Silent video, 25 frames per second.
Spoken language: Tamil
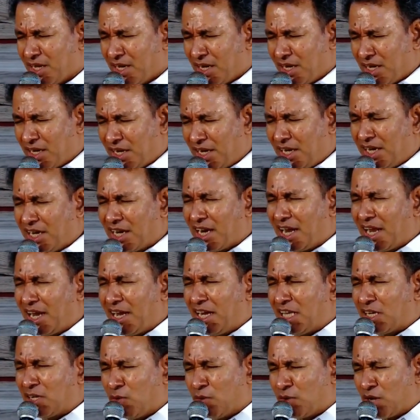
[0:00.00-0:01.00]
நீங்களே
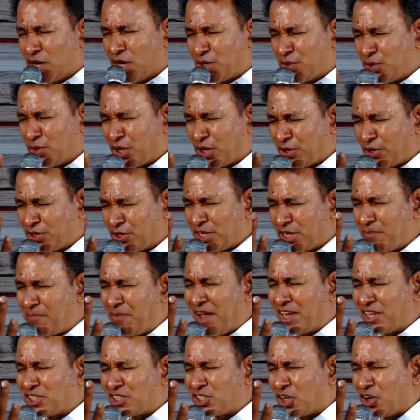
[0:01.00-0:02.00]
இன்னைக்கு உங்க கூட கொஞ்சம்
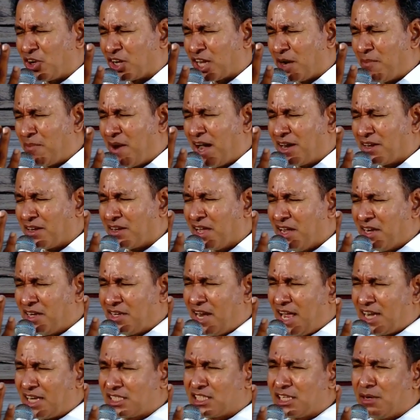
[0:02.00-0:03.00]
பேசணும் கமான்
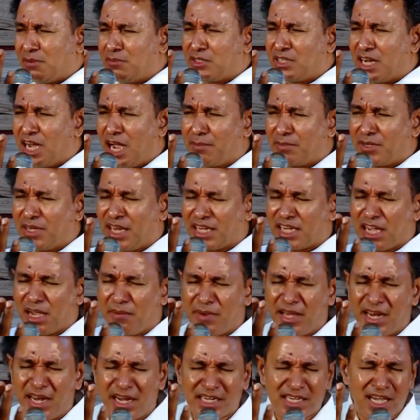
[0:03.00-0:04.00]
டேக் சம் டைம் டேக் அ
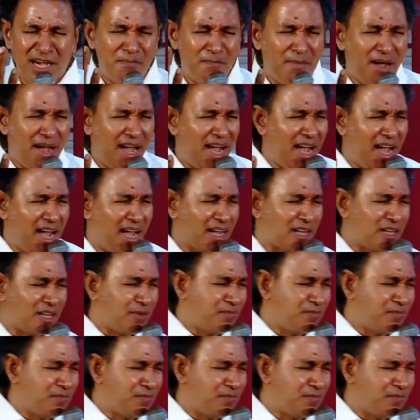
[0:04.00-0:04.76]
மினிட் கம் பேக்